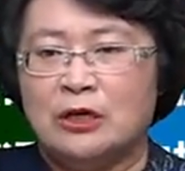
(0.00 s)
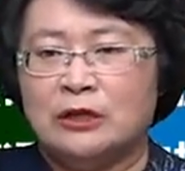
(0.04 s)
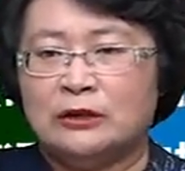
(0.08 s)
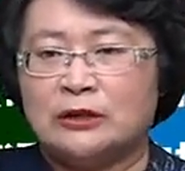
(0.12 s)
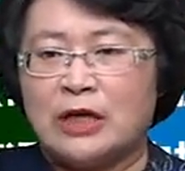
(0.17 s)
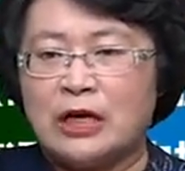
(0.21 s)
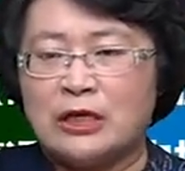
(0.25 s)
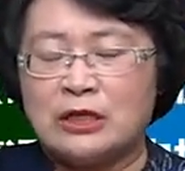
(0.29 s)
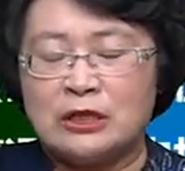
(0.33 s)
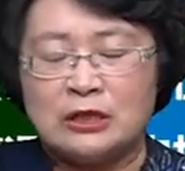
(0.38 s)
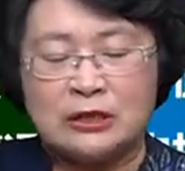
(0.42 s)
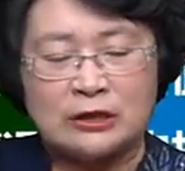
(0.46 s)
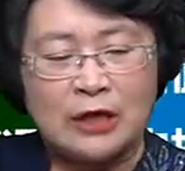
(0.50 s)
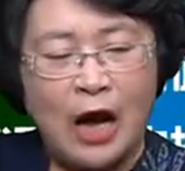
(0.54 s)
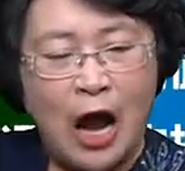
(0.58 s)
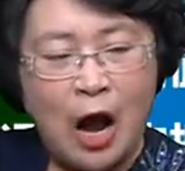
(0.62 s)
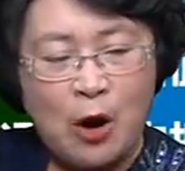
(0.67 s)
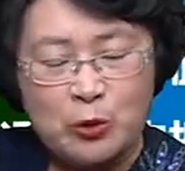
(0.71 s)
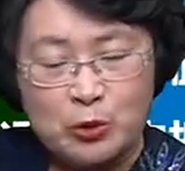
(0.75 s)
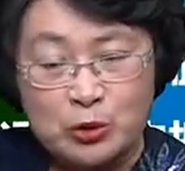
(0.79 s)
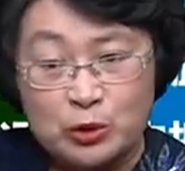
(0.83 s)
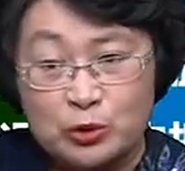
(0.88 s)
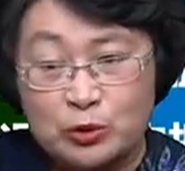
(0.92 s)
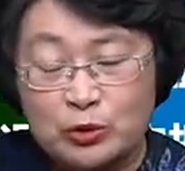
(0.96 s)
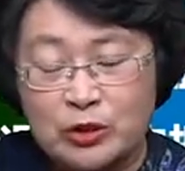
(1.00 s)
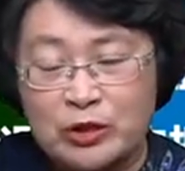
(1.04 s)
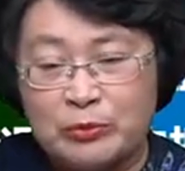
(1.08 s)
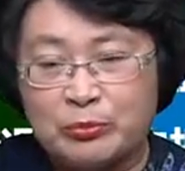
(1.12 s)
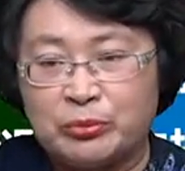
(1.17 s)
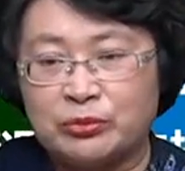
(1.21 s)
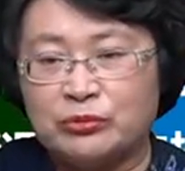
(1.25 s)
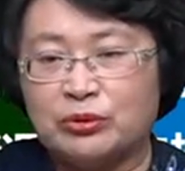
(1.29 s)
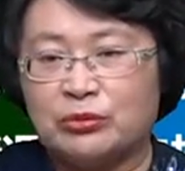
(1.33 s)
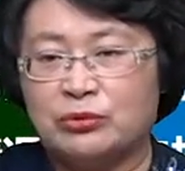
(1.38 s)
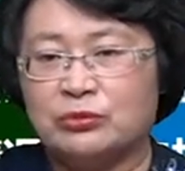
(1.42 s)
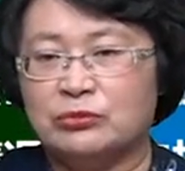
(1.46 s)
但是账务处理
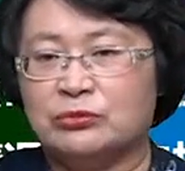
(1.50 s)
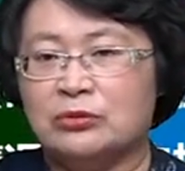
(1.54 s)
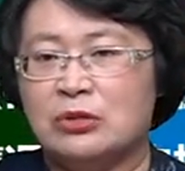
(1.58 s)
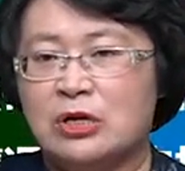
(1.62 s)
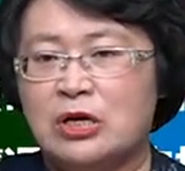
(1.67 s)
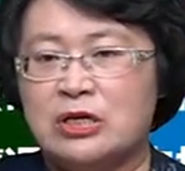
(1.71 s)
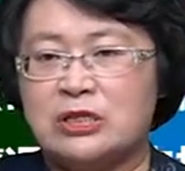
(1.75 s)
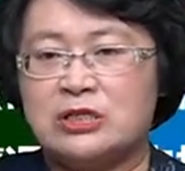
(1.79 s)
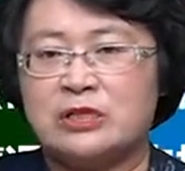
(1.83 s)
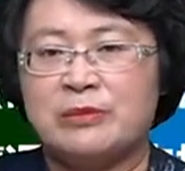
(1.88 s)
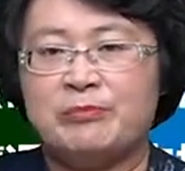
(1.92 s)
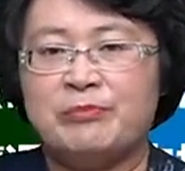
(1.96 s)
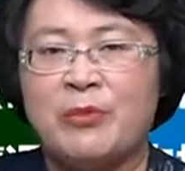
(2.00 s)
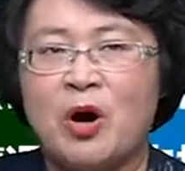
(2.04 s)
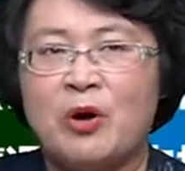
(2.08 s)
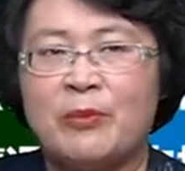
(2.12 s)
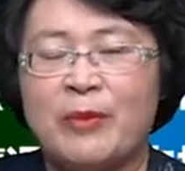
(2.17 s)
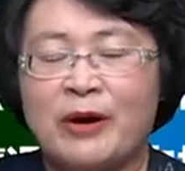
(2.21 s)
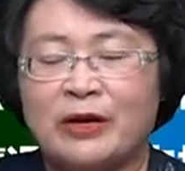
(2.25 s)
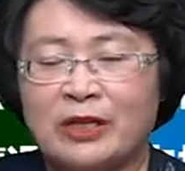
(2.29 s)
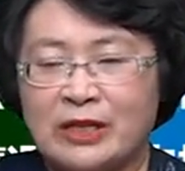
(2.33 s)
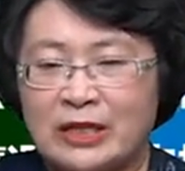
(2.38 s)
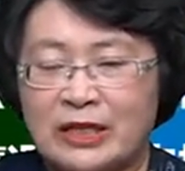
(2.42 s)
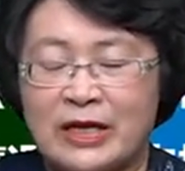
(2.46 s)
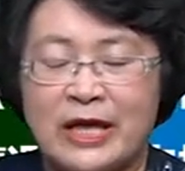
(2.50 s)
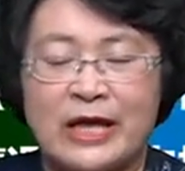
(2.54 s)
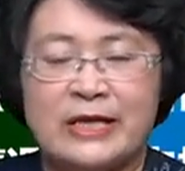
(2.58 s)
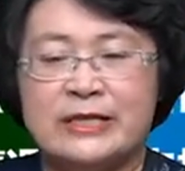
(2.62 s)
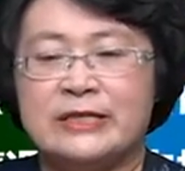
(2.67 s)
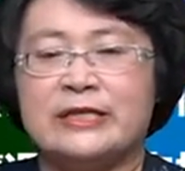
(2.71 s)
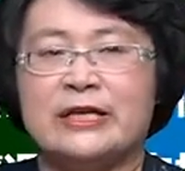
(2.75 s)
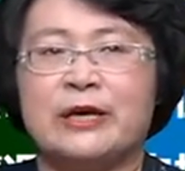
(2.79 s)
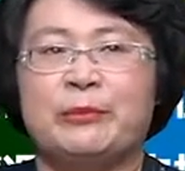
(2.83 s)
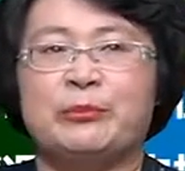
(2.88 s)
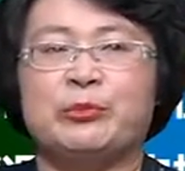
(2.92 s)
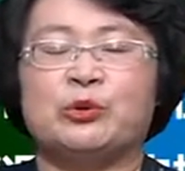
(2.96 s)
不同，申报表的填
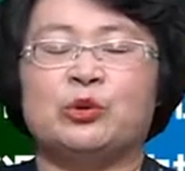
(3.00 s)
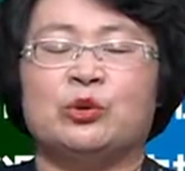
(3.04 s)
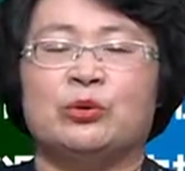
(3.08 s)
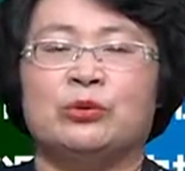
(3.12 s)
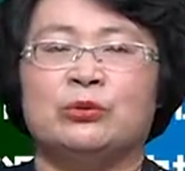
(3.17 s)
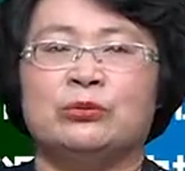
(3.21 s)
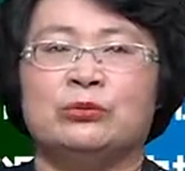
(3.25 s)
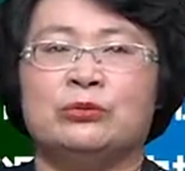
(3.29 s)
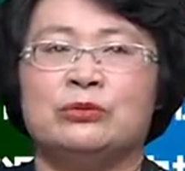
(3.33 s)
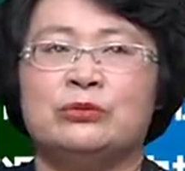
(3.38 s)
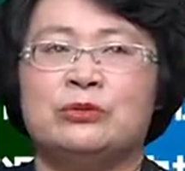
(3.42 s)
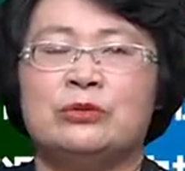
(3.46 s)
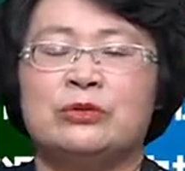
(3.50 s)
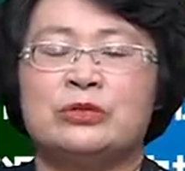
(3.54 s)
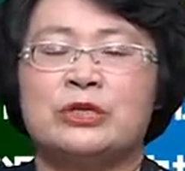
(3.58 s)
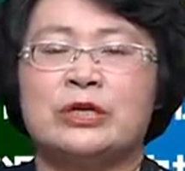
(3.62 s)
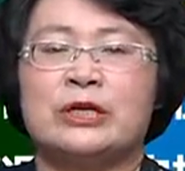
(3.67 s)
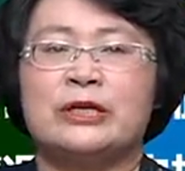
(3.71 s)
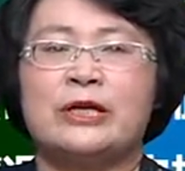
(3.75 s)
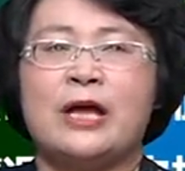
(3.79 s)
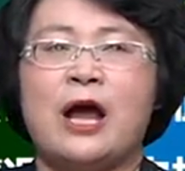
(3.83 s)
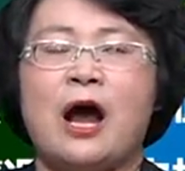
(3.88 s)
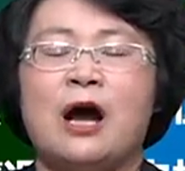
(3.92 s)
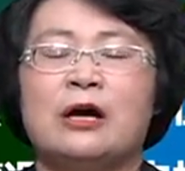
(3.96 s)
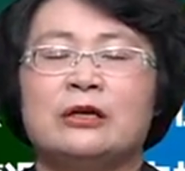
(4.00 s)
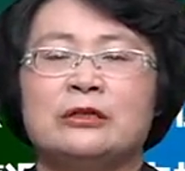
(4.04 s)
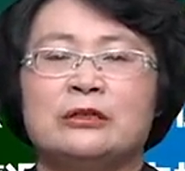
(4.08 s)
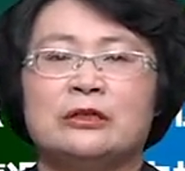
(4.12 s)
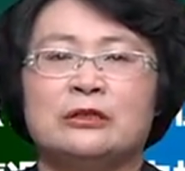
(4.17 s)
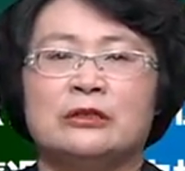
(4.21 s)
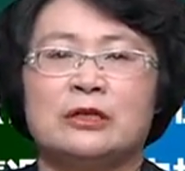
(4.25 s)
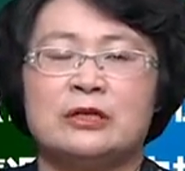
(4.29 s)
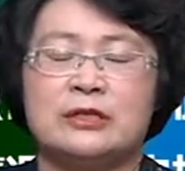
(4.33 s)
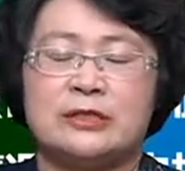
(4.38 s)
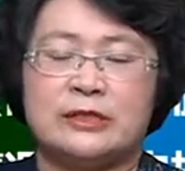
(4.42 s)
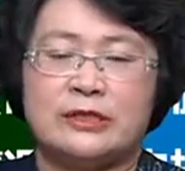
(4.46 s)
写不同，这两
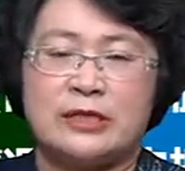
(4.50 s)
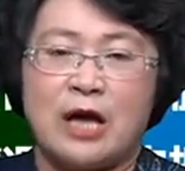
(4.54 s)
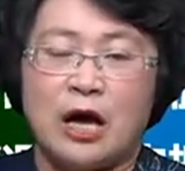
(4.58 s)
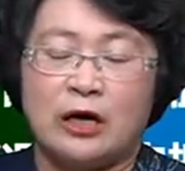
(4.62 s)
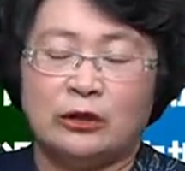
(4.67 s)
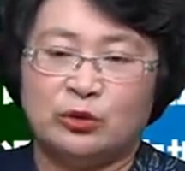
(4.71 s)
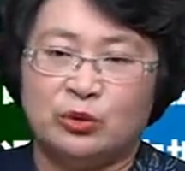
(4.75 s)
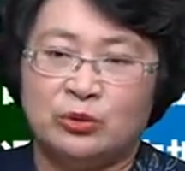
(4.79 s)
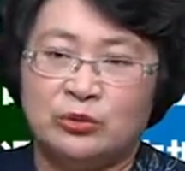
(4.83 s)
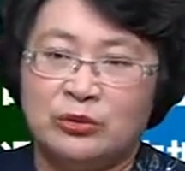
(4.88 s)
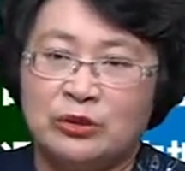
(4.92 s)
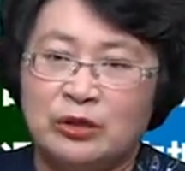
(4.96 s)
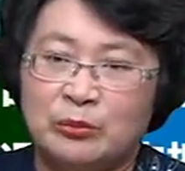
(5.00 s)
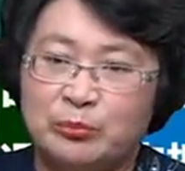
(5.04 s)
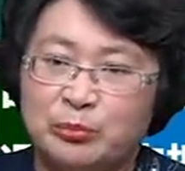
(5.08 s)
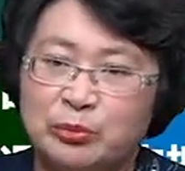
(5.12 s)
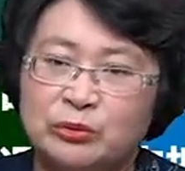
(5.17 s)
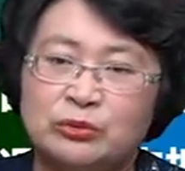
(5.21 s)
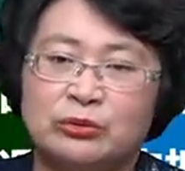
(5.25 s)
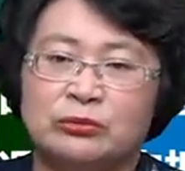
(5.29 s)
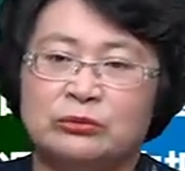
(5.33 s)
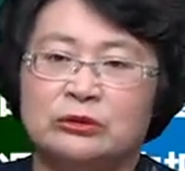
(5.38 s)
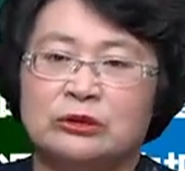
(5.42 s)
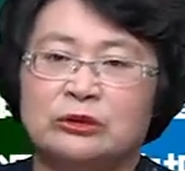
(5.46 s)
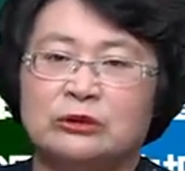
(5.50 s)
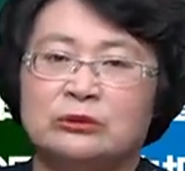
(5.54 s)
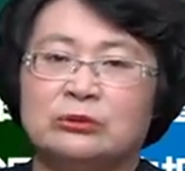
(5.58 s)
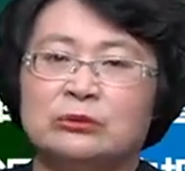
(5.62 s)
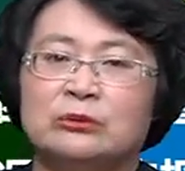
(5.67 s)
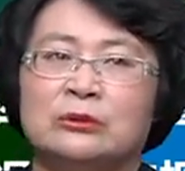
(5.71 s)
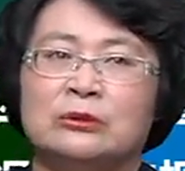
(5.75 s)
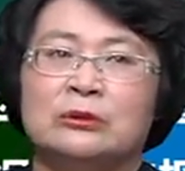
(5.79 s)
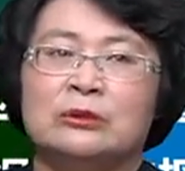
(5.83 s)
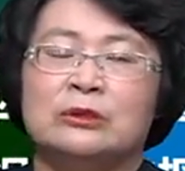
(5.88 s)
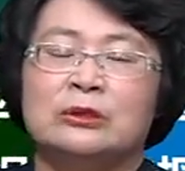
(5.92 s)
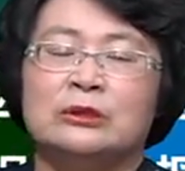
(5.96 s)
者的相同和不同之
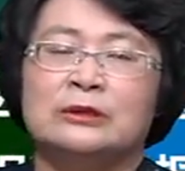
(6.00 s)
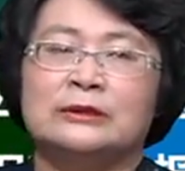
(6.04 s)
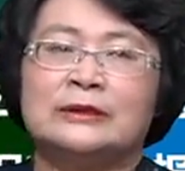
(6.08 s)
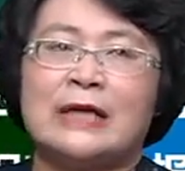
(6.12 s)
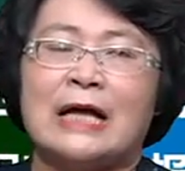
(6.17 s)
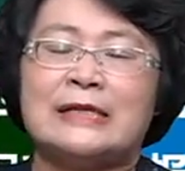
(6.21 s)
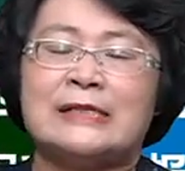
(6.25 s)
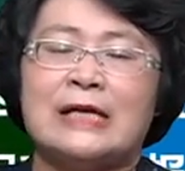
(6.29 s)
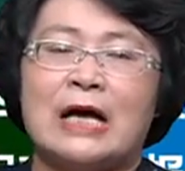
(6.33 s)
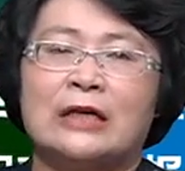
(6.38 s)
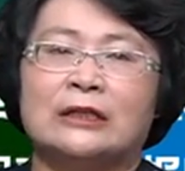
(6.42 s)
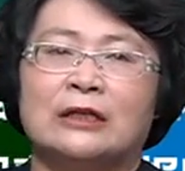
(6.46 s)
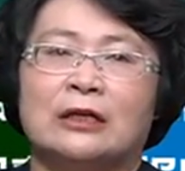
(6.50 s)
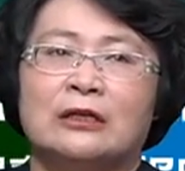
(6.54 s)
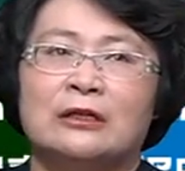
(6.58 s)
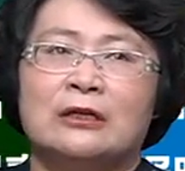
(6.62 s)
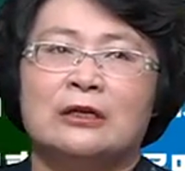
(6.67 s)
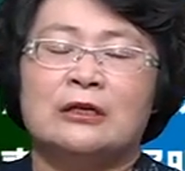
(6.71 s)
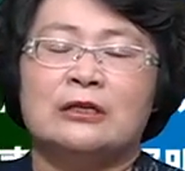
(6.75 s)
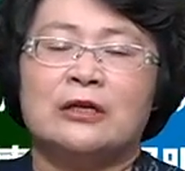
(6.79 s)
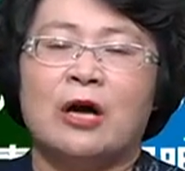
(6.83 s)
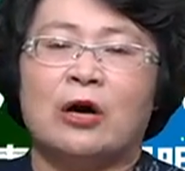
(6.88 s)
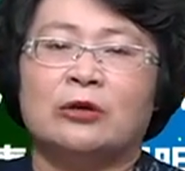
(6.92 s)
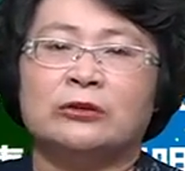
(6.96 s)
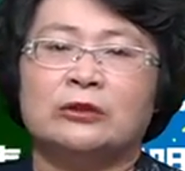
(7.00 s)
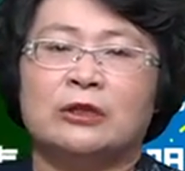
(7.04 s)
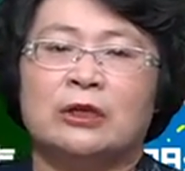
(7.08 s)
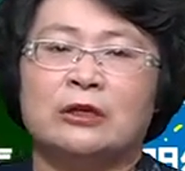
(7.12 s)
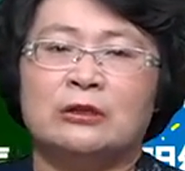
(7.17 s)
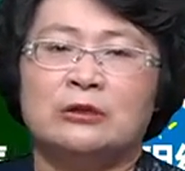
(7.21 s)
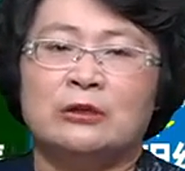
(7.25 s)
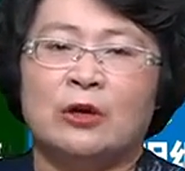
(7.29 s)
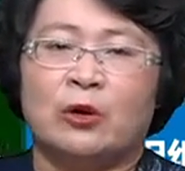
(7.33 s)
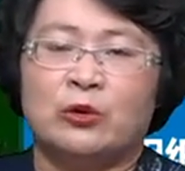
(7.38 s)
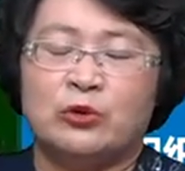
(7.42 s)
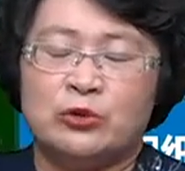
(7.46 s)
处，大家呢要
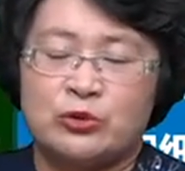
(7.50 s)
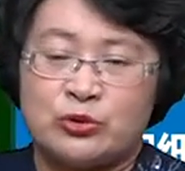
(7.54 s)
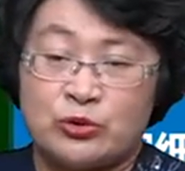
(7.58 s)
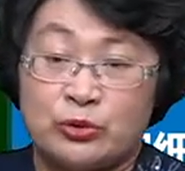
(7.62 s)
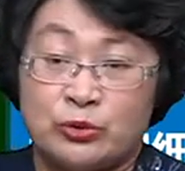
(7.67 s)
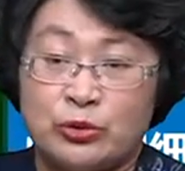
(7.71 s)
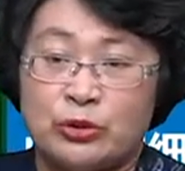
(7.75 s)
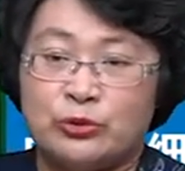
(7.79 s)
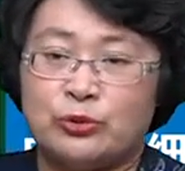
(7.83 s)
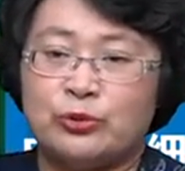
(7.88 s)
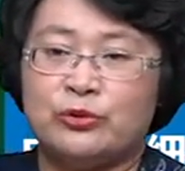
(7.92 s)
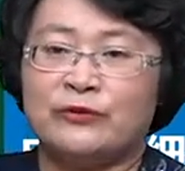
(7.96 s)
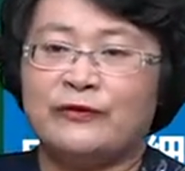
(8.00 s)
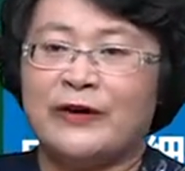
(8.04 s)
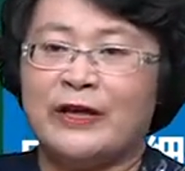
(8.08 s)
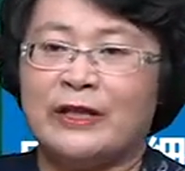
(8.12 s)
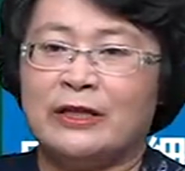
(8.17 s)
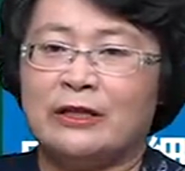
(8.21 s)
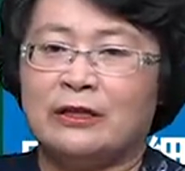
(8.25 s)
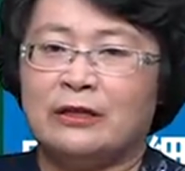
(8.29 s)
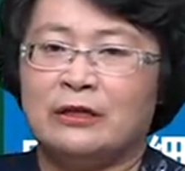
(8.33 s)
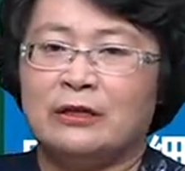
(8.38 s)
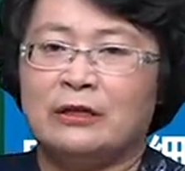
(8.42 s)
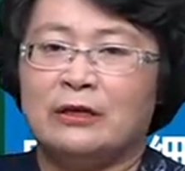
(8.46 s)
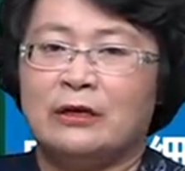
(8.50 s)
能够准确区分。